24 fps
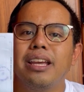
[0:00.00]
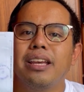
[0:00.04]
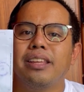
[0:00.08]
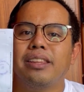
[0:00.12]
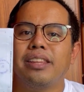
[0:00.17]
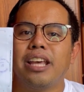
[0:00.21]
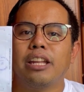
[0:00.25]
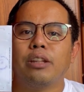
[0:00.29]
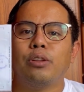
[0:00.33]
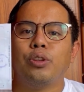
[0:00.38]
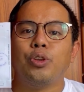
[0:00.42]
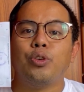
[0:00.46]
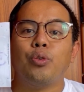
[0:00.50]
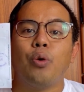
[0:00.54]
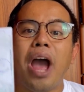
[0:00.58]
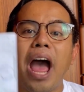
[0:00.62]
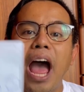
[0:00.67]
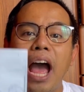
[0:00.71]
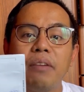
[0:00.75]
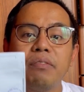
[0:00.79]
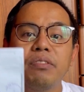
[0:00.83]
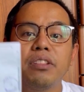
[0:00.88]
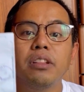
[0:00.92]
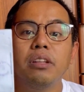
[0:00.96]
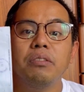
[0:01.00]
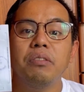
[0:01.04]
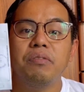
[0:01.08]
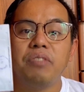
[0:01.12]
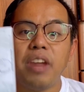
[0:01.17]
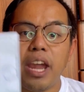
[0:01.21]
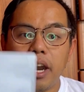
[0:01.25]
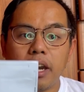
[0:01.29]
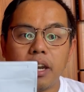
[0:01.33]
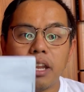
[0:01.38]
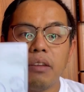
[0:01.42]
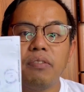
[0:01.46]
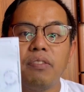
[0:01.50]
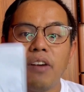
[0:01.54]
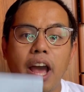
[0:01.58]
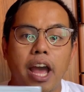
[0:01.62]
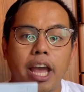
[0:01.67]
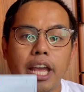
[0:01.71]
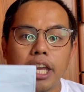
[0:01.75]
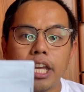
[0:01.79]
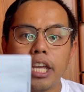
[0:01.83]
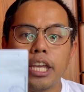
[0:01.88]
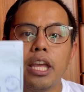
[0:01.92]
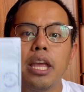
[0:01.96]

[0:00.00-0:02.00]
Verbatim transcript: that you have to verify